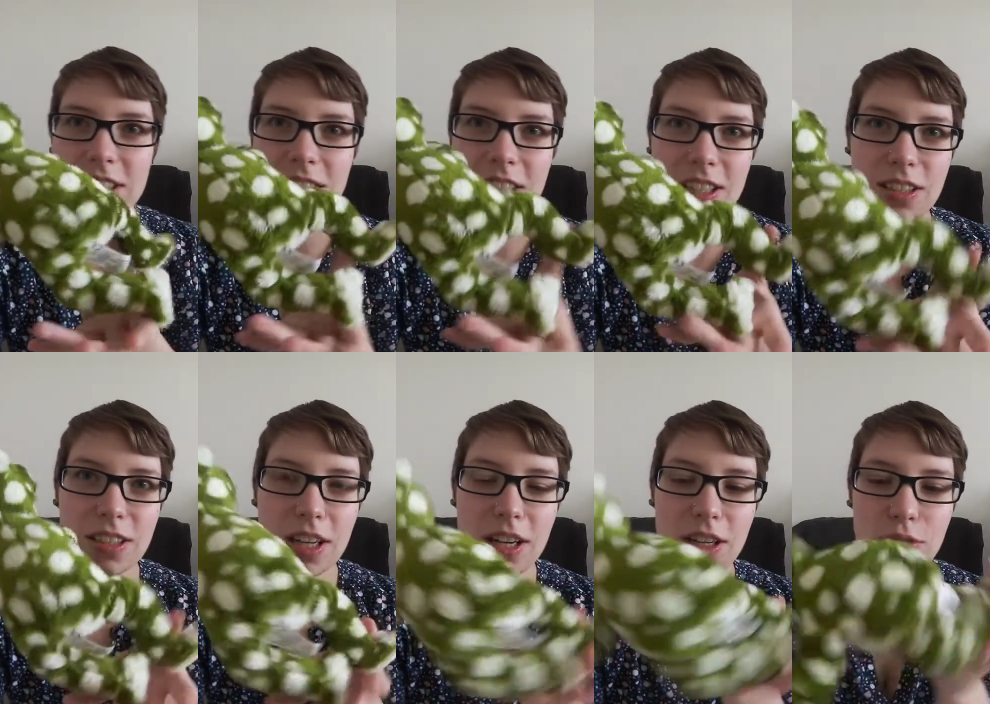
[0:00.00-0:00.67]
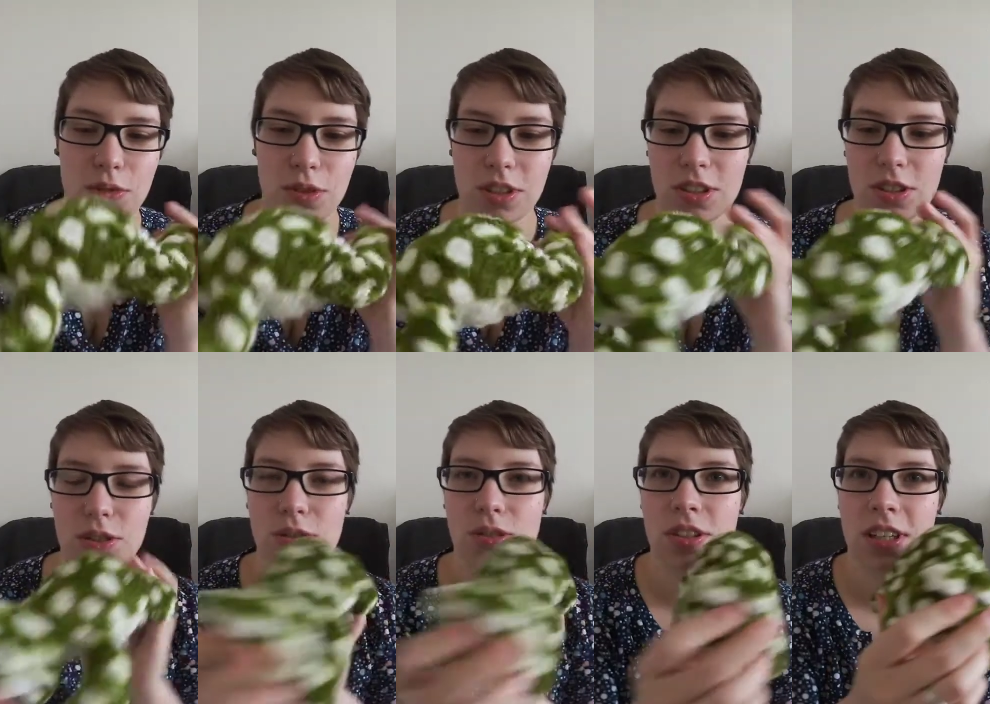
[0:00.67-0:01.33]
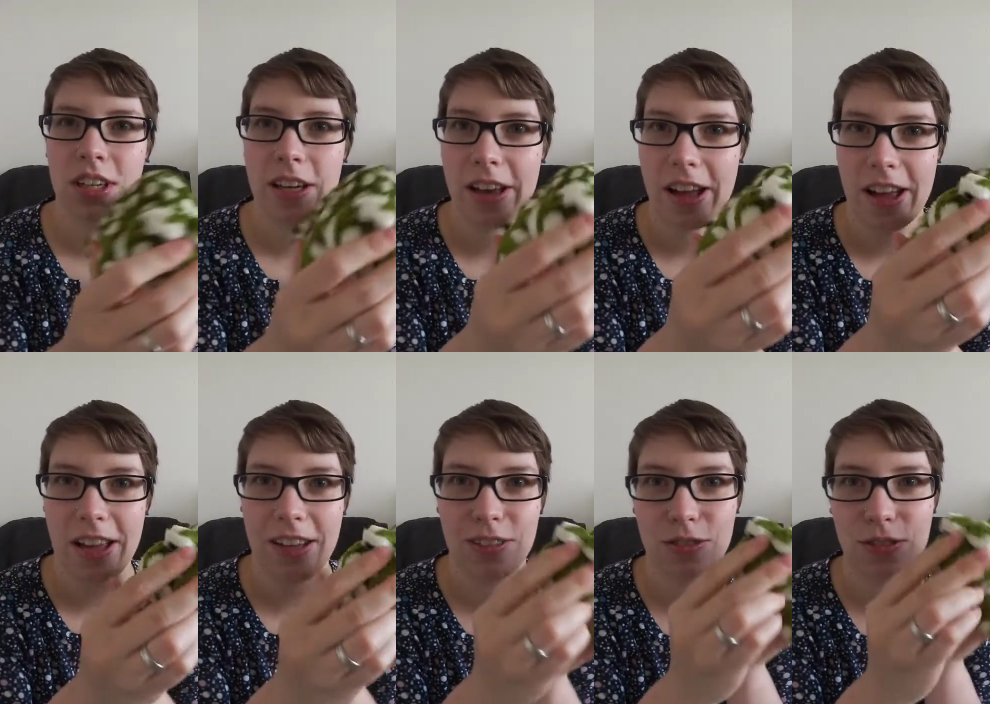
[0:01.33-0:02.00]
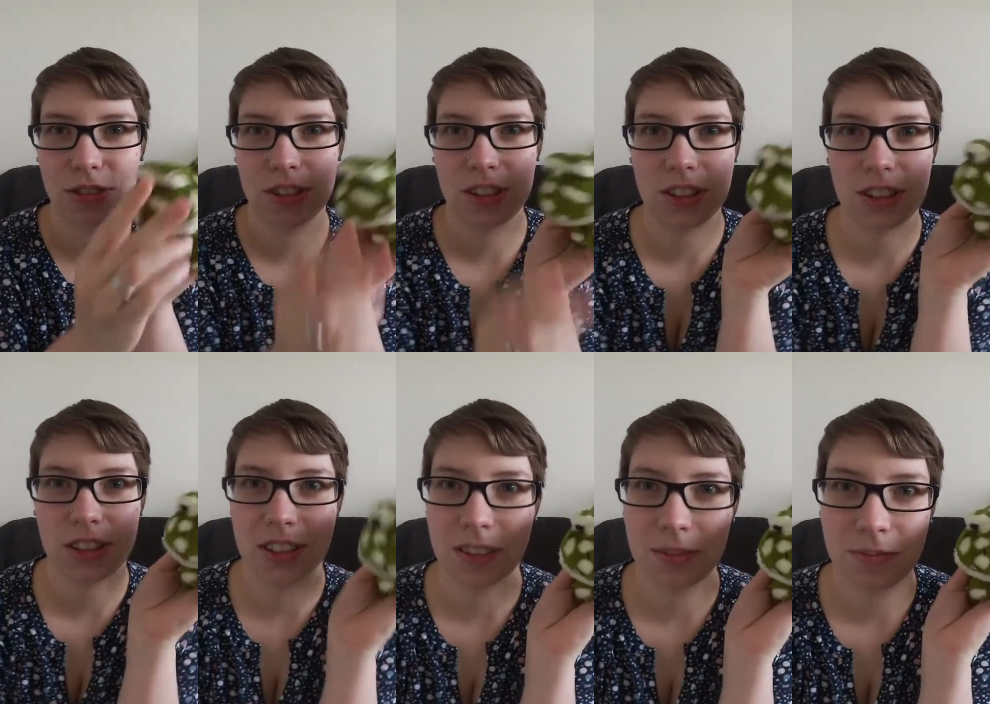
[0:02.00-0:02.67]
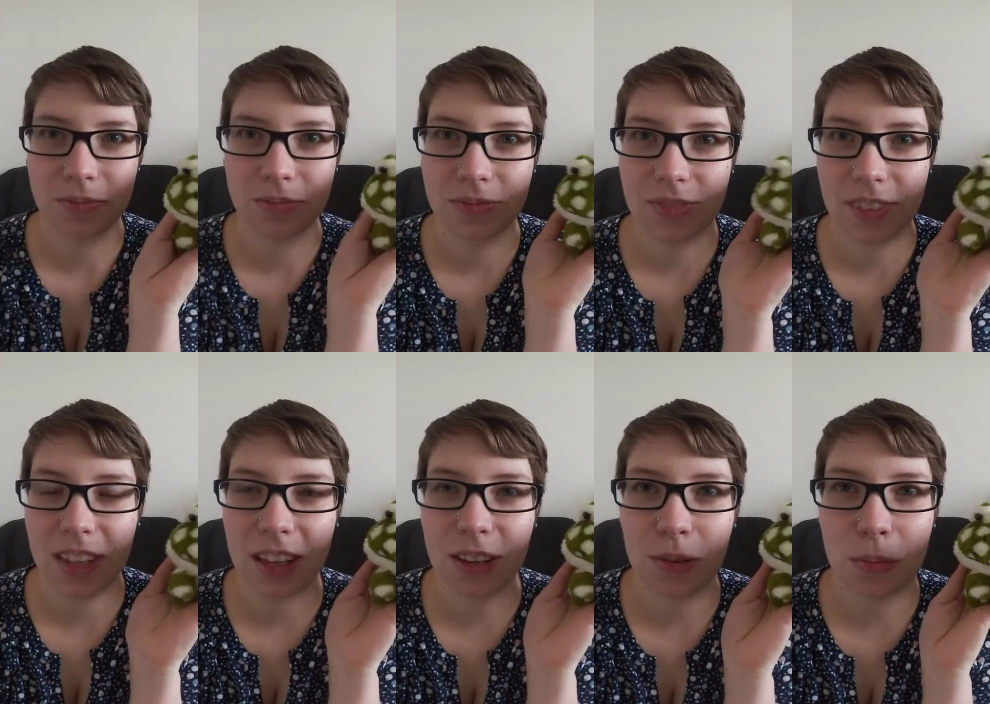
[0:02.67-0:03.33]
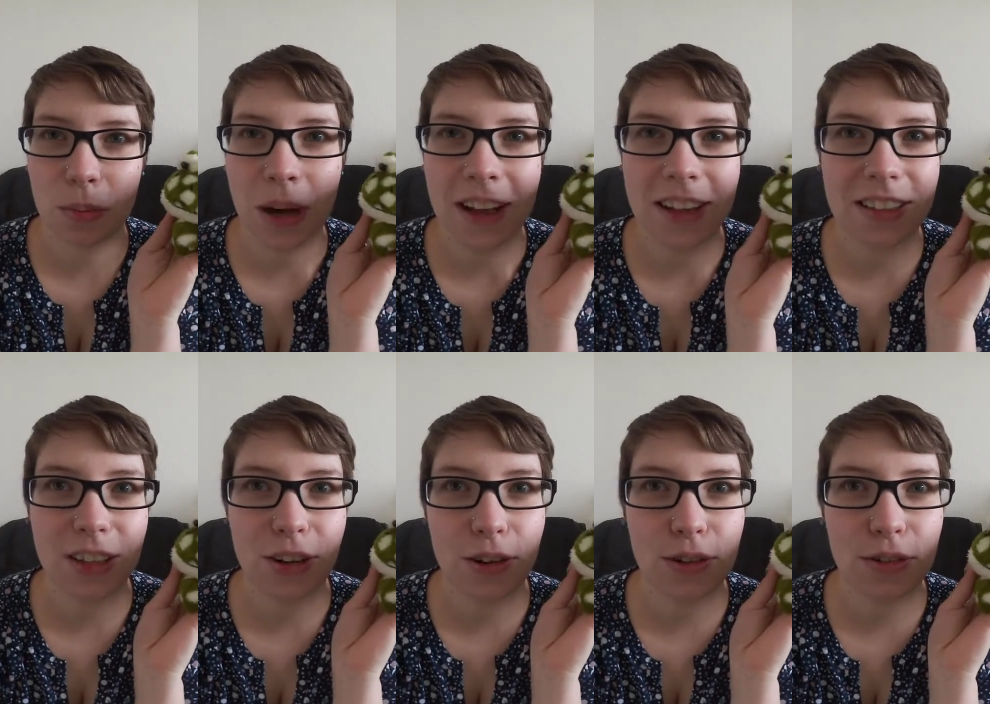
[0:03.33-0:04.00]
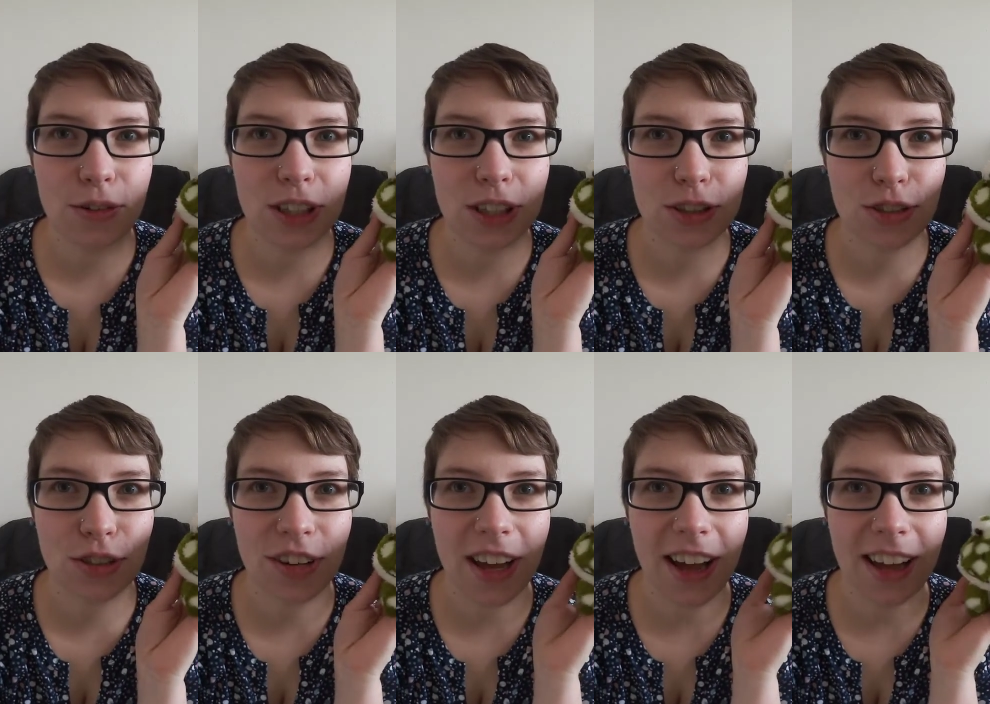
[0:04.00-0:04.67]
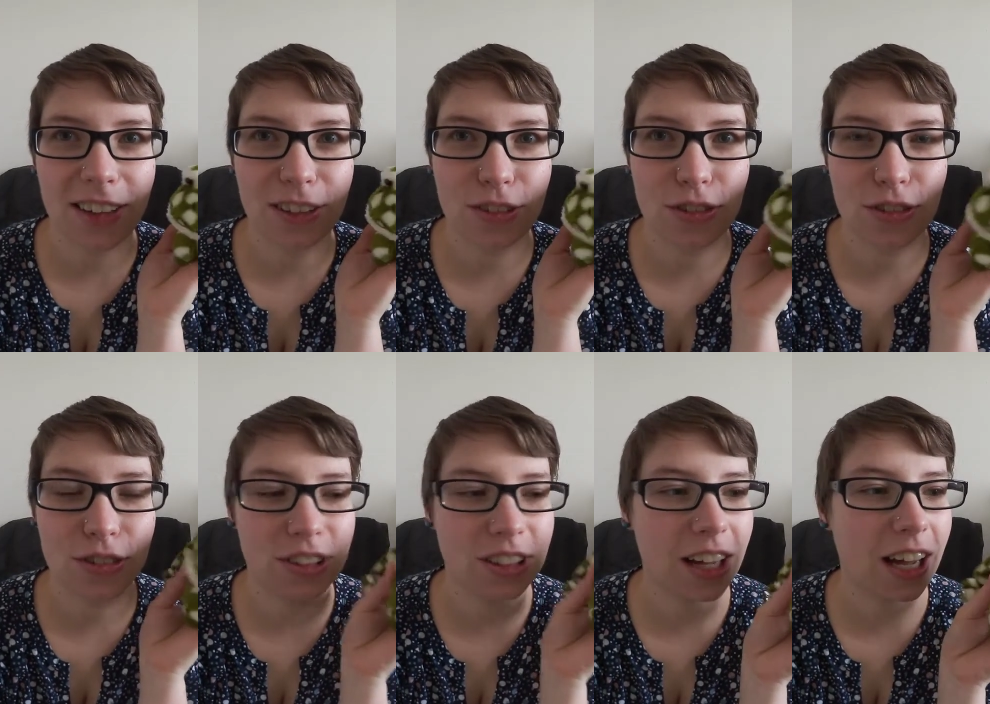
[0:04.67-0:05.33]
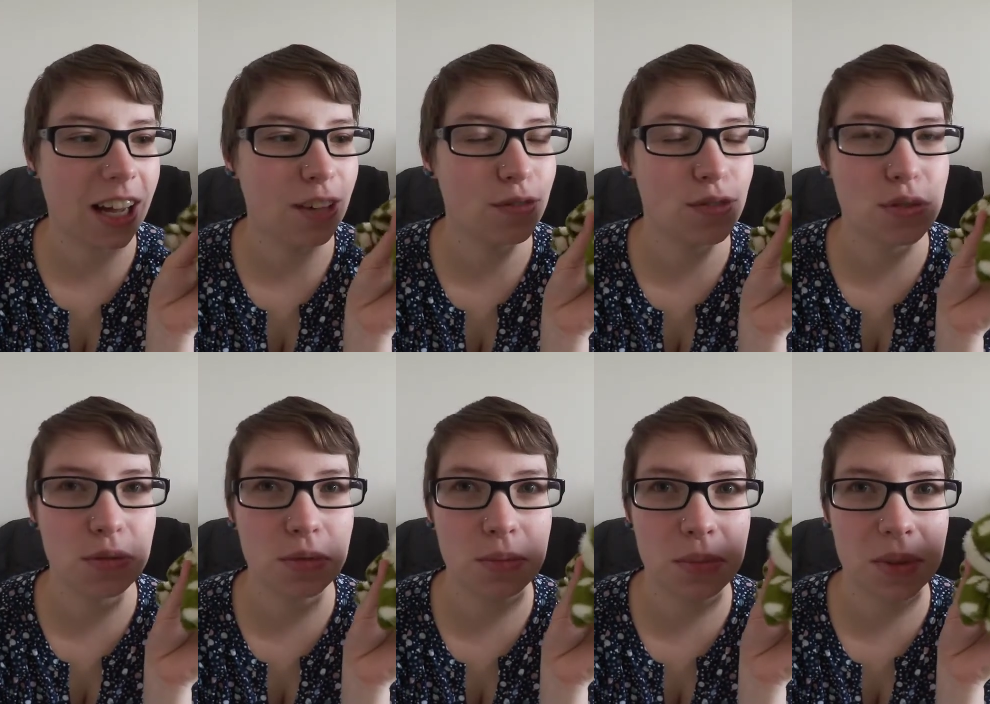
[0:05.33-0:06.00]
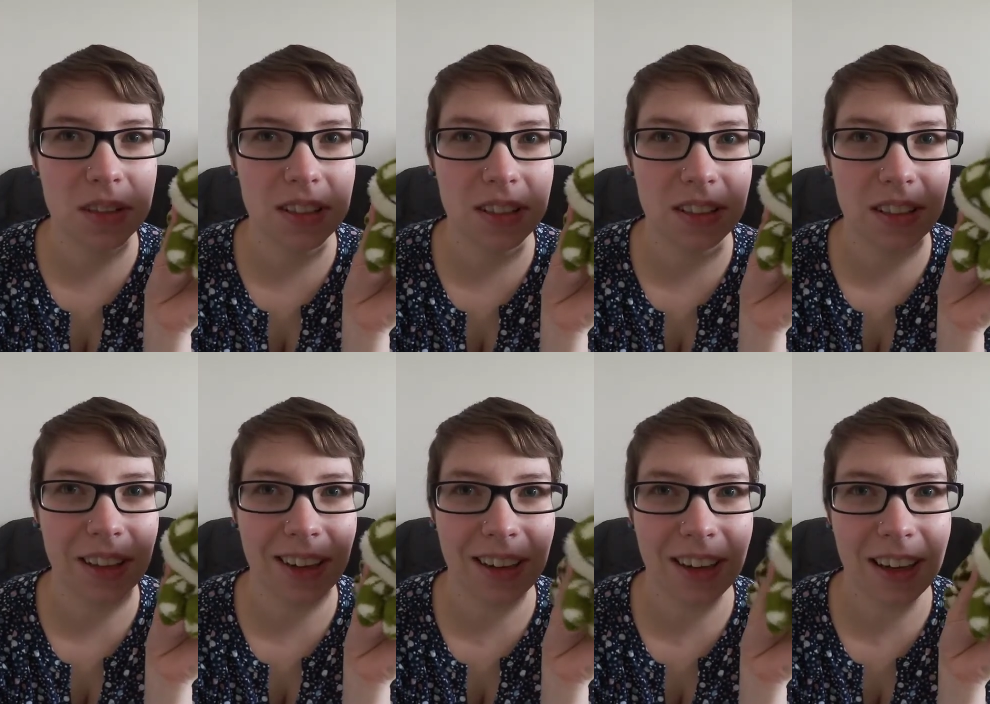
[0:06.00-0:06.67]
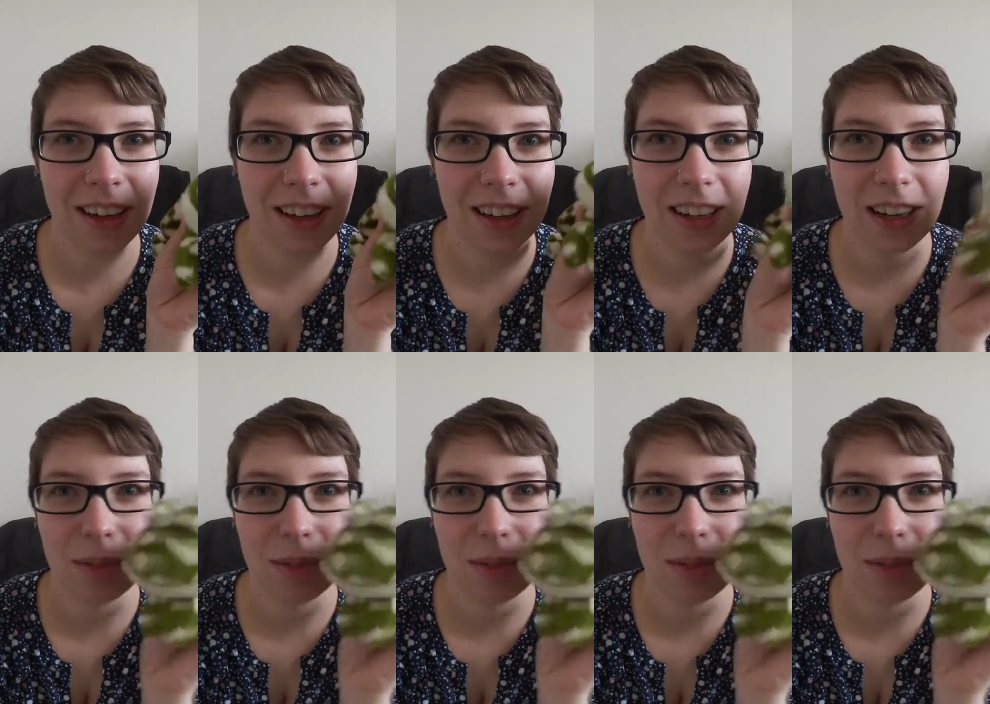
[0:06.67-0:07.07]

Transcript: Der ist halt wirklich schön klein und ähm, den peilt auch Jonas schon an und greift so ein bisschen danach.